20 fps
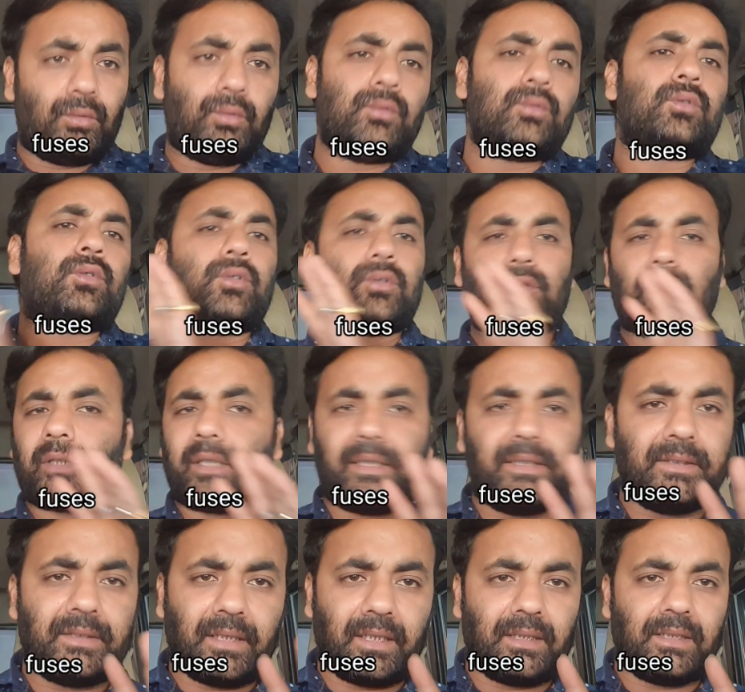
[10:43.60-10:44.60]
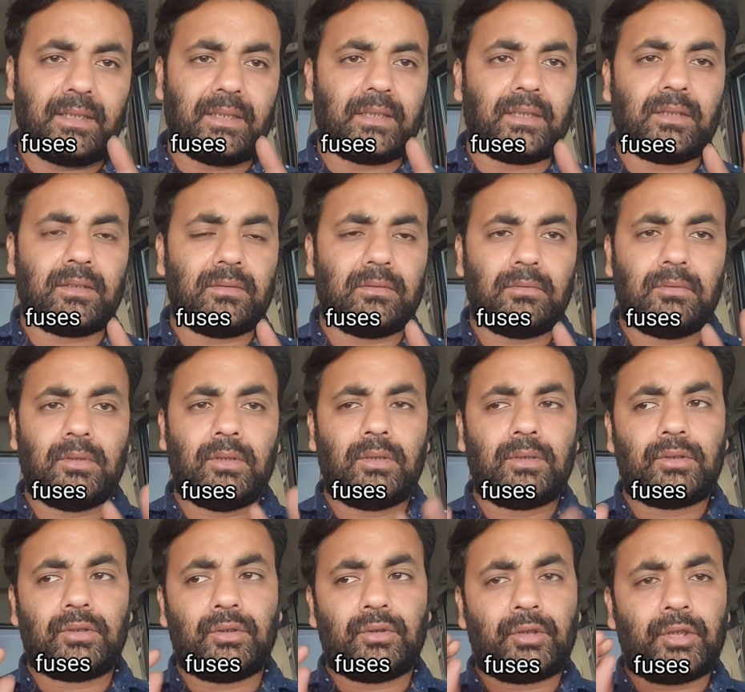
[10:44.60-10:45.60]
उनको तो नहीं डालिएगा
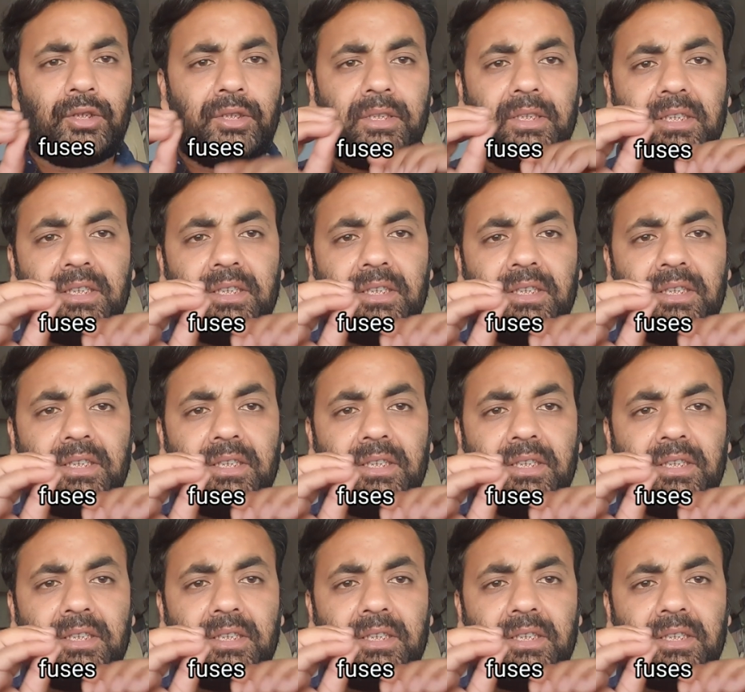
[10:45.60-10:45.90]
क्योंकि